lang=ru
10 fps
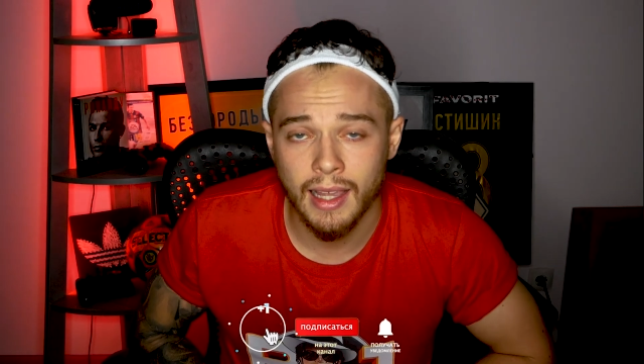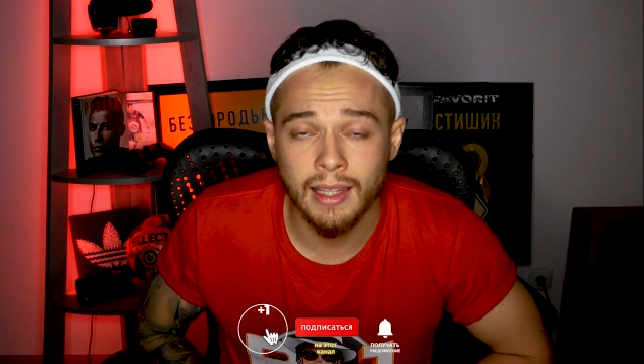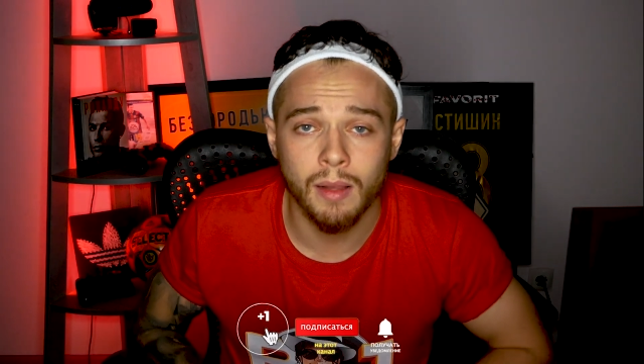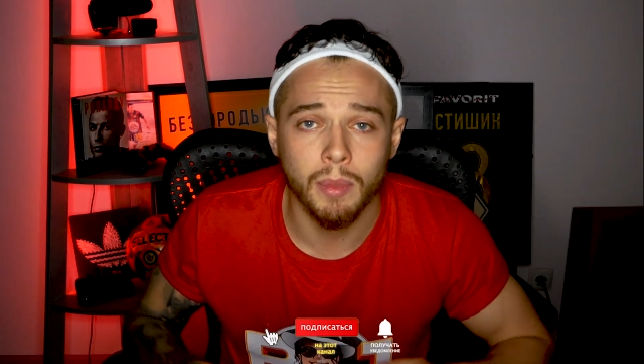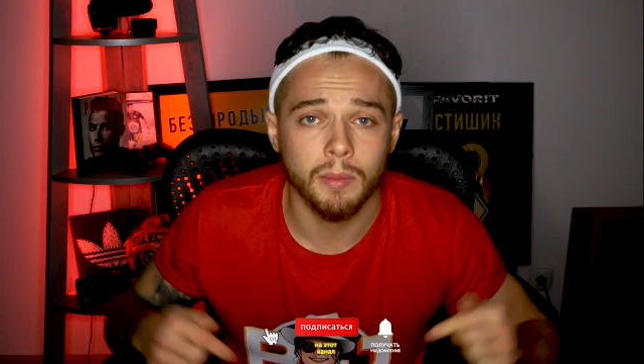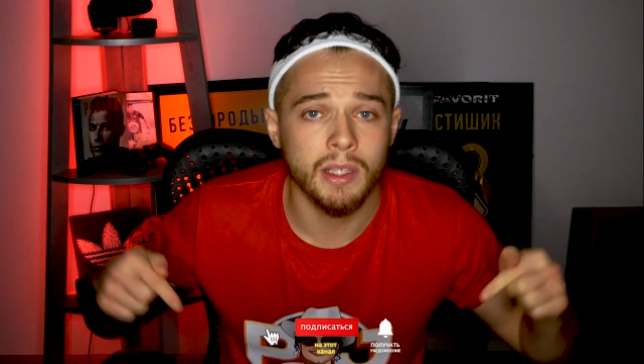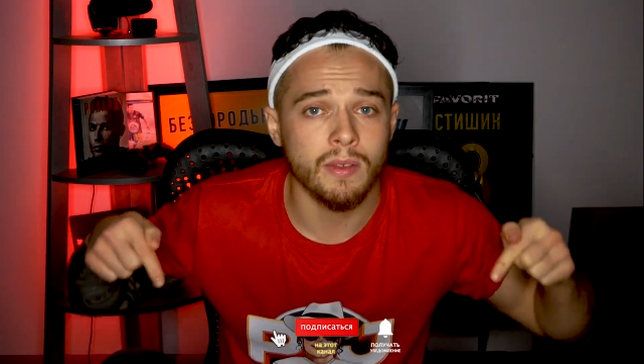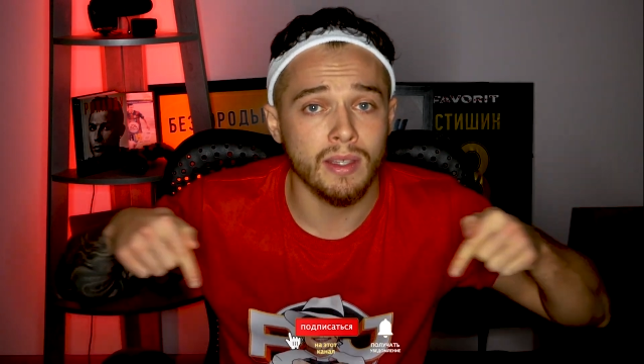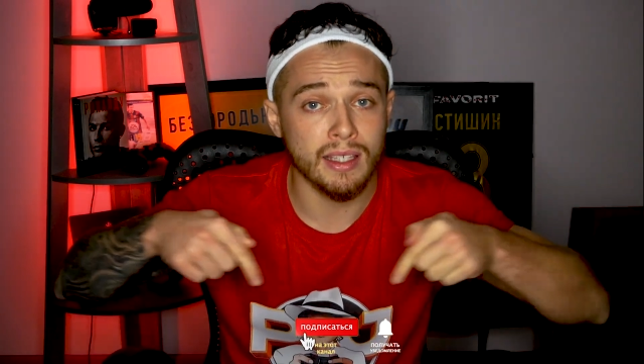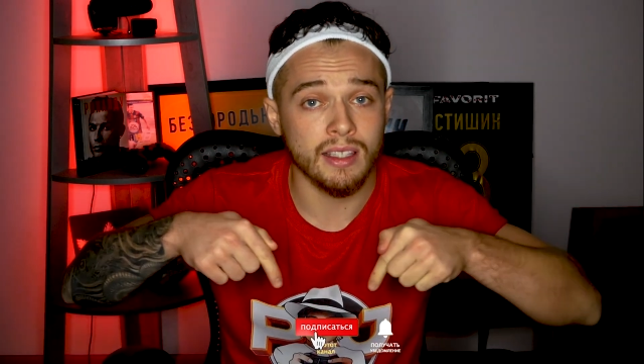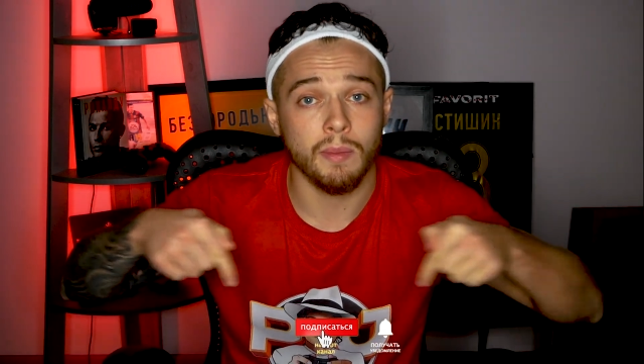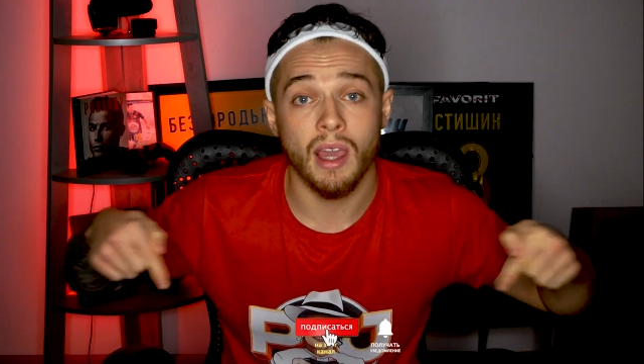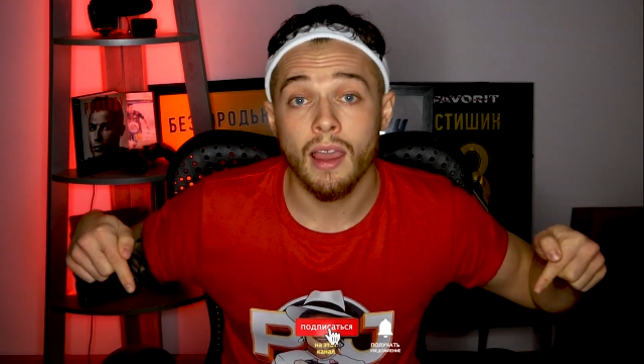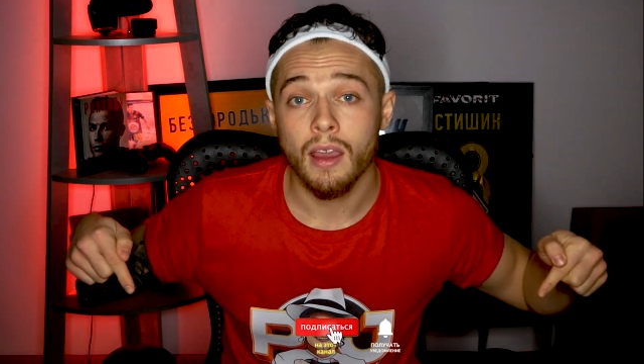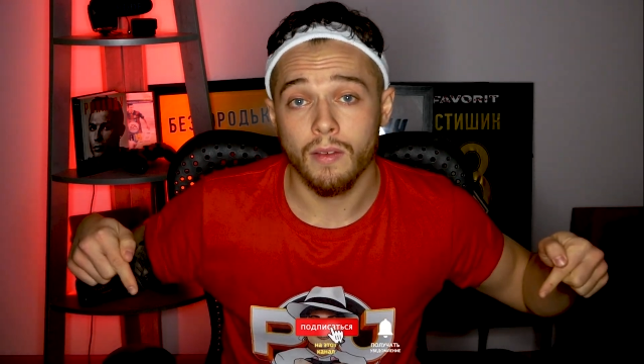на канал, подписывайтесь на меня
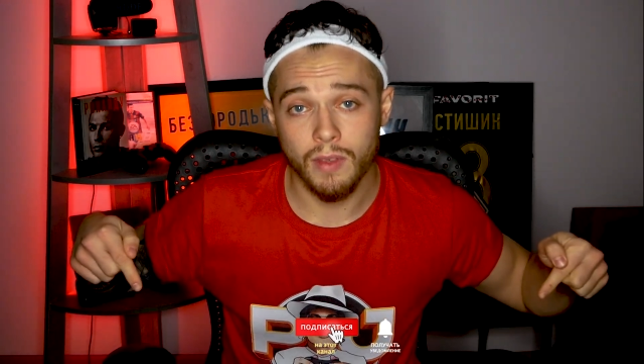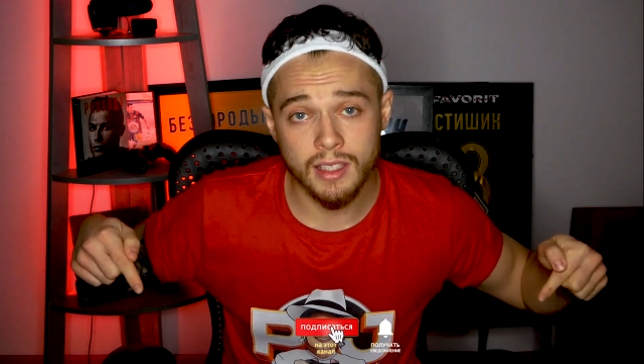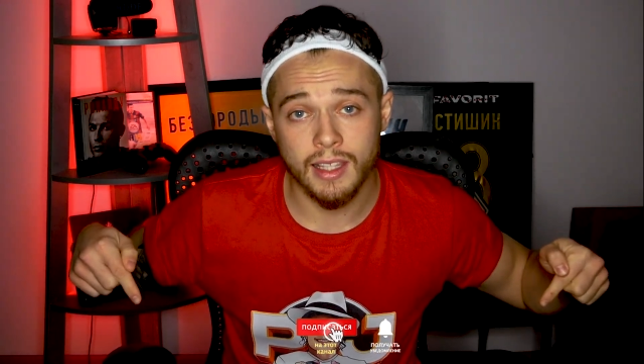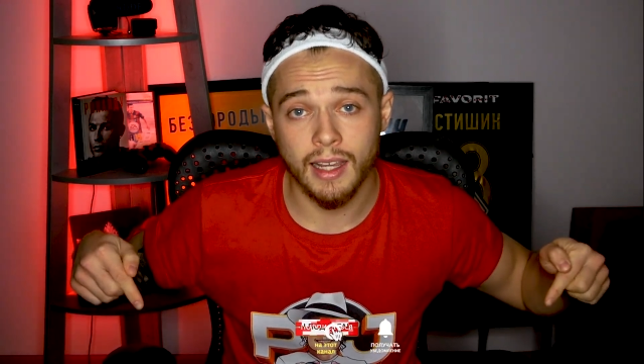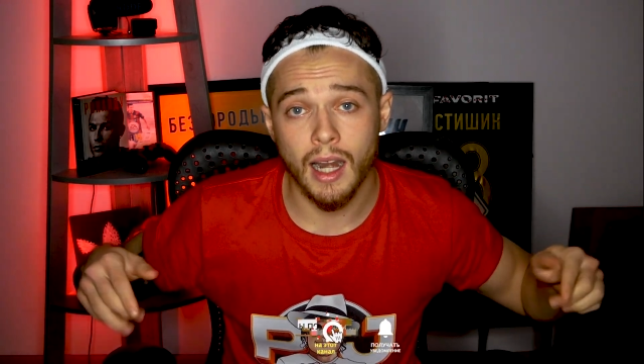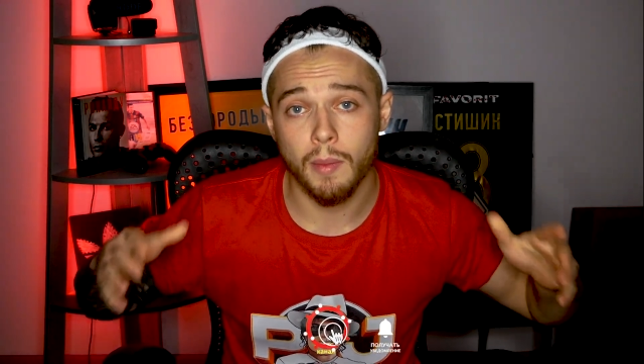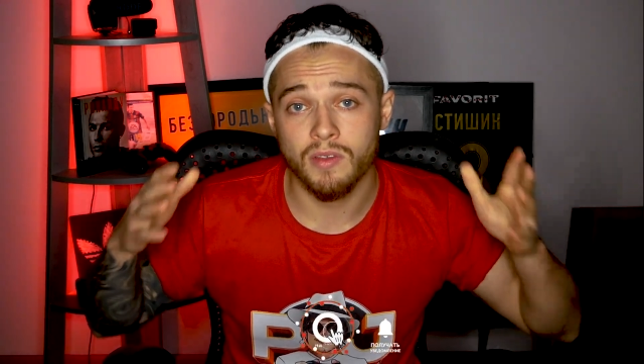в инстаграме.